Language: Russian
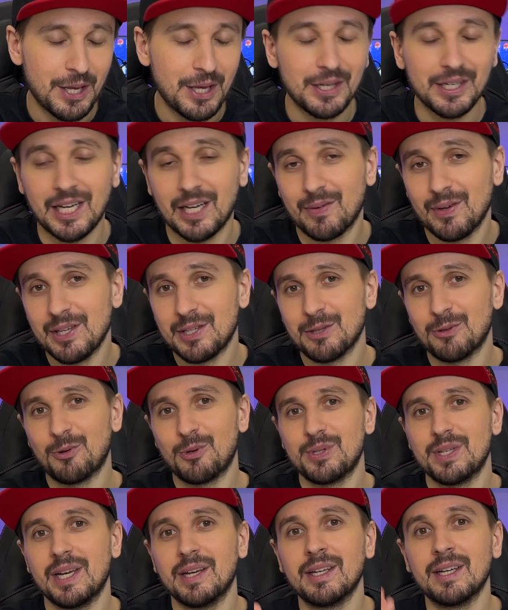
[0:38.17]
Как видите,
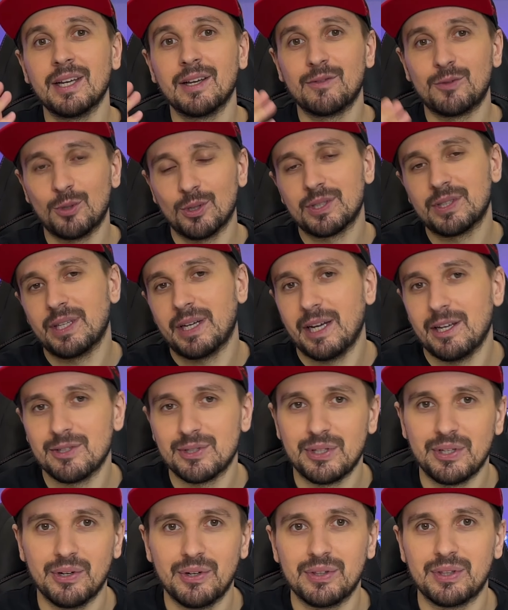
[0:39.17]
друзья, все
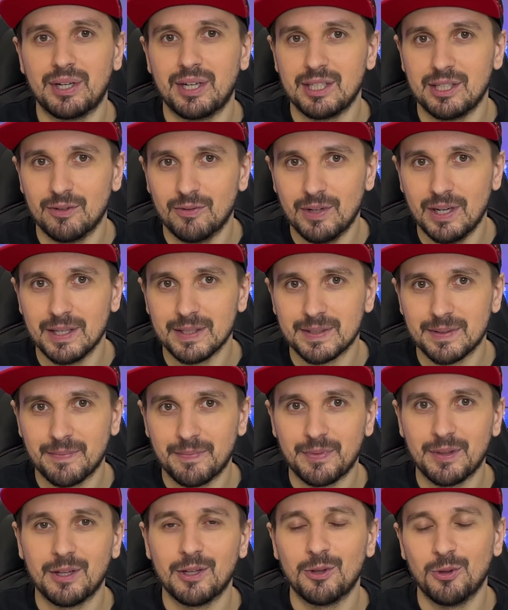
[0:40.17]
стараюсь делать ради вас.
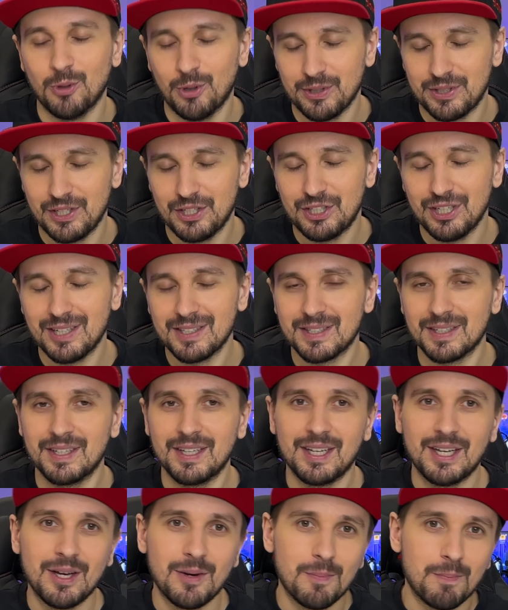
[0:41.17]
Ну а сейчас
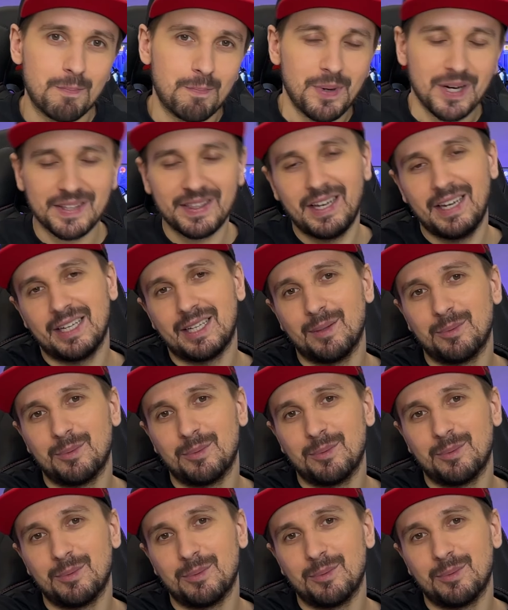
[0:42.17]
погнали к